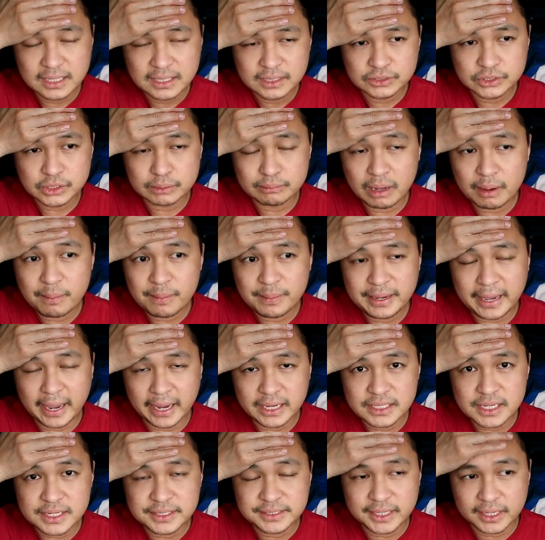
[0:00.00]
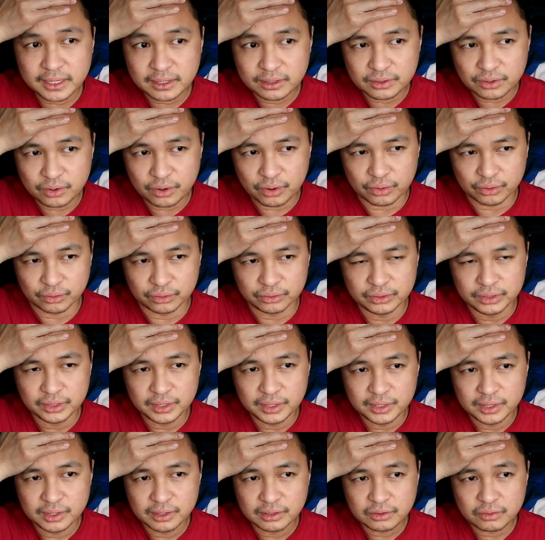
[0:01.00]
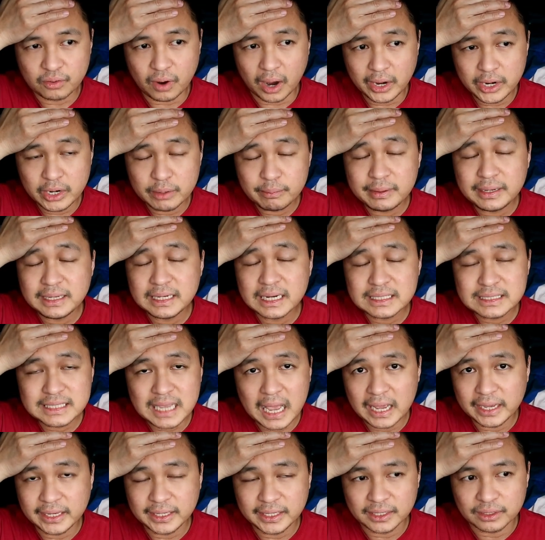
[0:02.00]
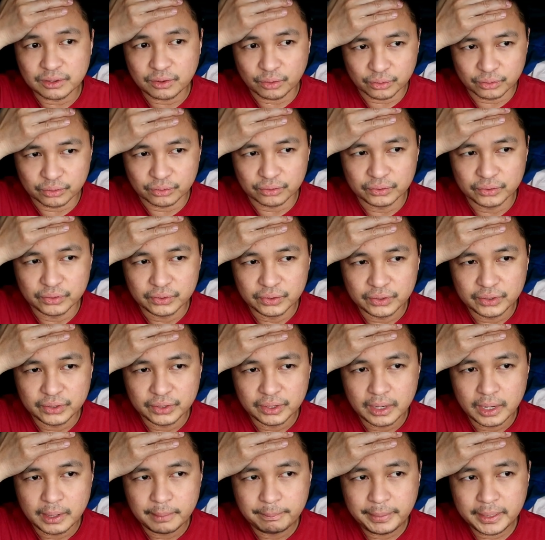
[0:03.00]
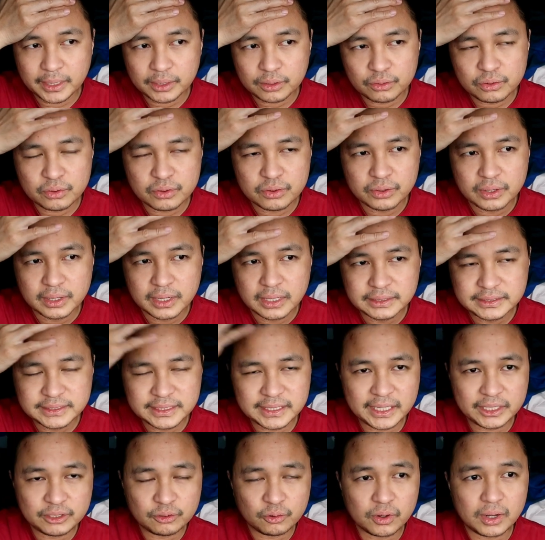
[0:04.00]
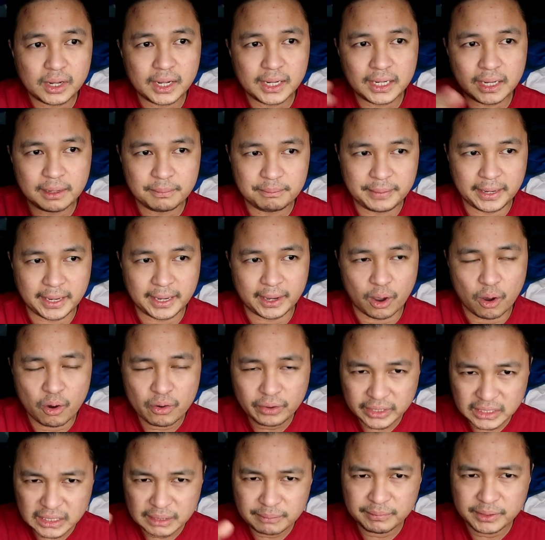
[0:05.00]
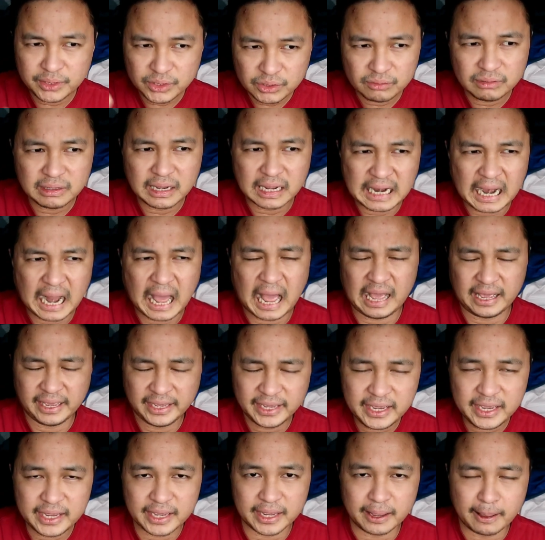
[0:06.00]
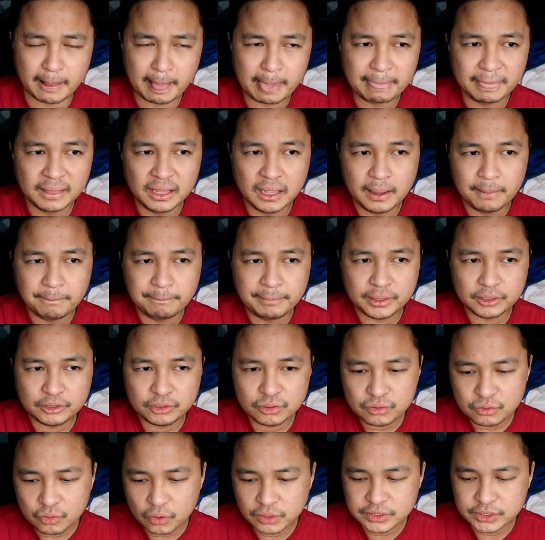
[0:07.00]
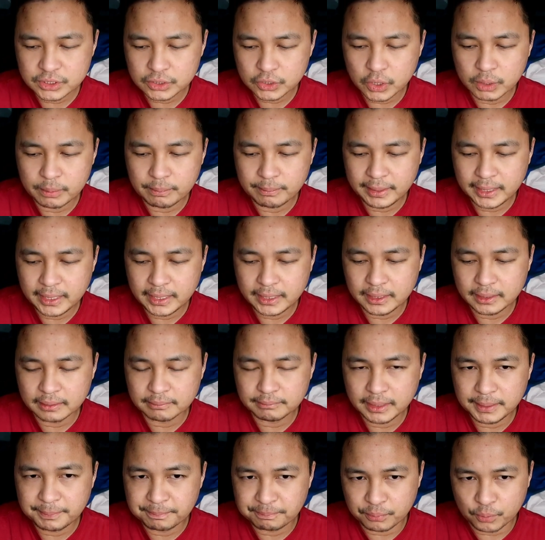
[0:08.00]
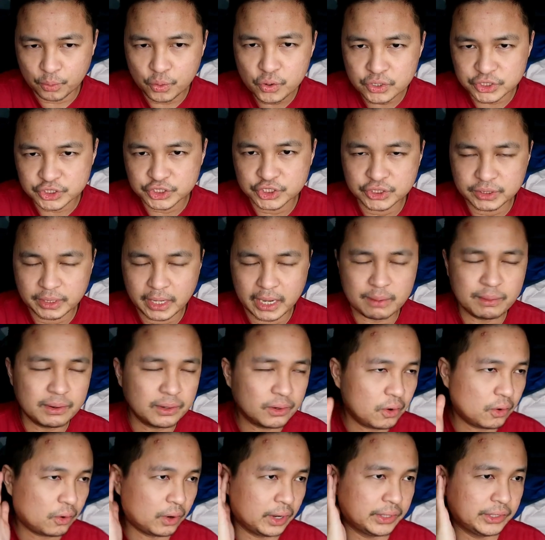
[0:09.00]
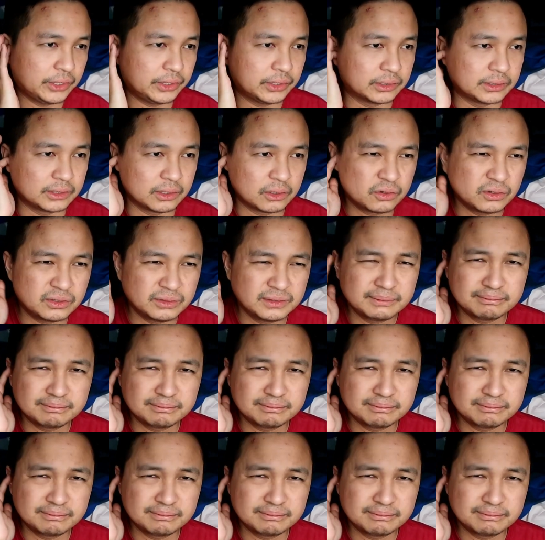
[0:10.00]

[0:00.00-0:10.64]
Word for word: So, mamaya, iti-check ko kung ano ba yung nasagi ko, pero, chinek ko kagabi, okay naman yung garahe. Pero yung kotse ko, may, may push. Ewan ko kano yun. Ako,